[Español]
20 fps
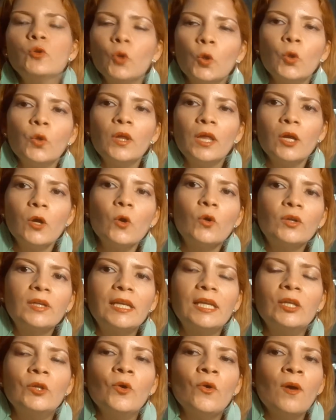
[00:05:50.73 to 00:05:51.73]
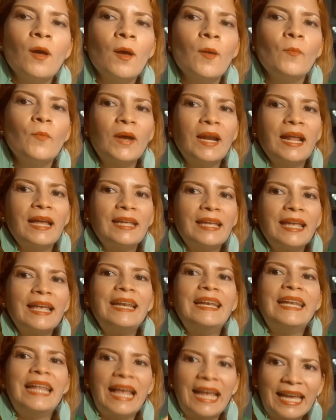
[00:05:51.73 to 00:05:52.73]
todo de corrido para
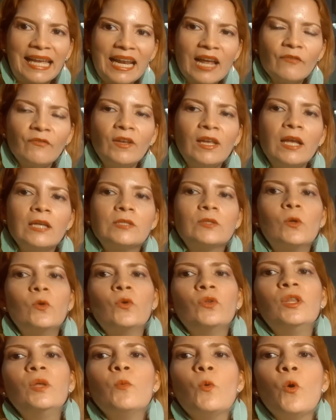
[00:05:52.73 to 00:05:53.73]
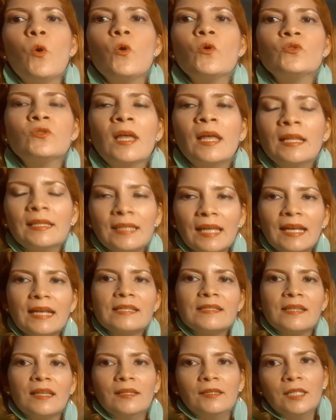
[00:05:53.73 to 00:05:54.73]
que las gráficas o los dibujos
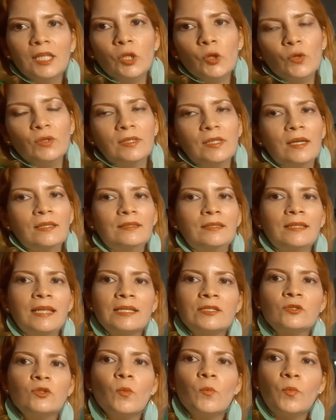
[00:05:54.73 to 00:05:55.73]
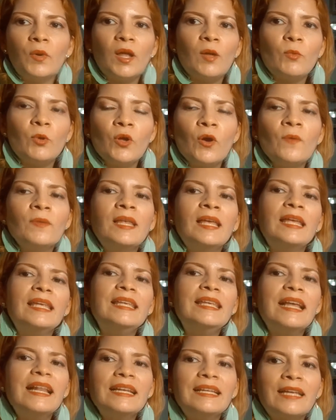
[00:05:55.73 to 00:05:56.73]
tengan sentido entre el texto previo
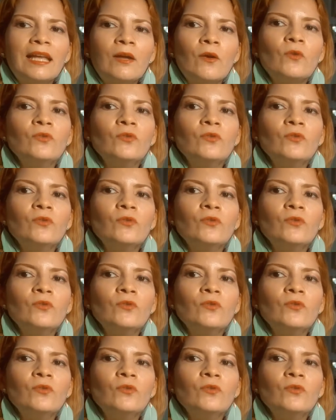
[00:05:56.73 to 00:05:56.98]
y el que